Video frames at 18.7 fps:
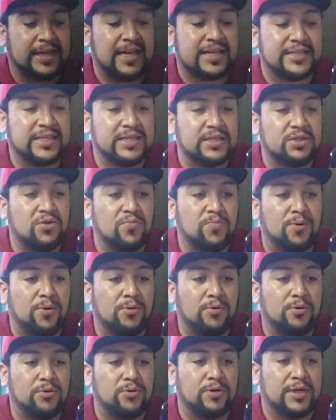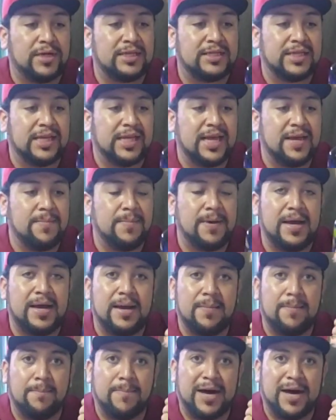existe un producto que se llama